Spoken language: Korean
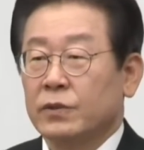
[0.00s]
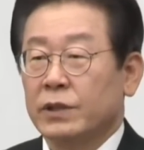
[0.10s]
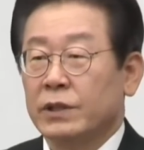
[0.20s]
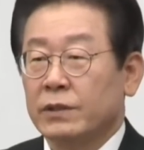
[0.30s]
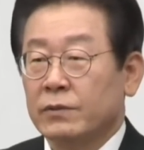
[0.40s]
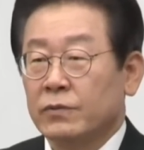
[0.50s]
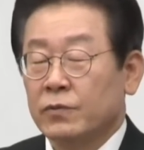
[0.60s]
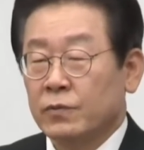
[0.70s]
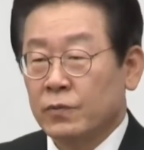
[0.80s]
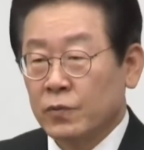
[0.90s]
우리
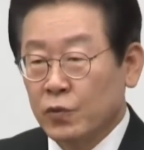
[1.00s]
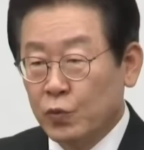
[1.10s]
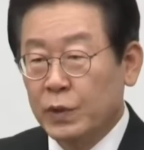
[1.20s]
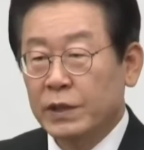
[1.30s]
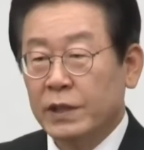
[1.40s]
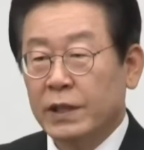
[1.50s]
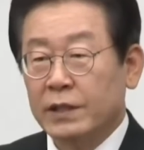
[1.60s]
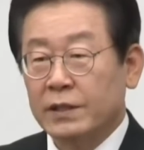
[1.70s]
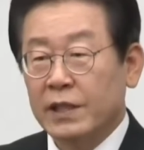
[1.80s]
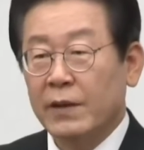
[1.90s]

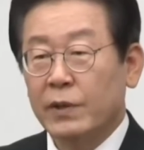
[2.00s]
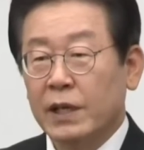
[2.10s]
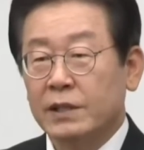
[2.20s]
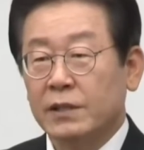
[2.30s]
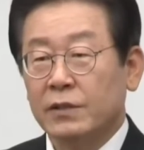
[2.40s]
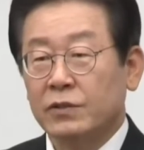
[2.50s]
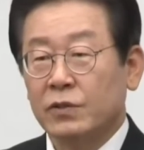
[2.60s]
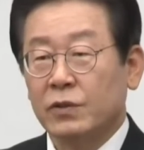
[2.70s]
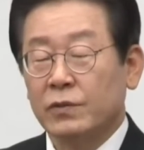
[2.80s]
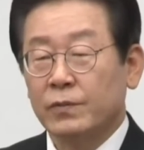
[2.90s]
국민들께서 참여하실
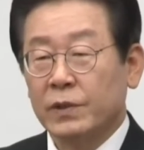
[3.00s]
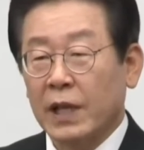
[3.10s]
것으로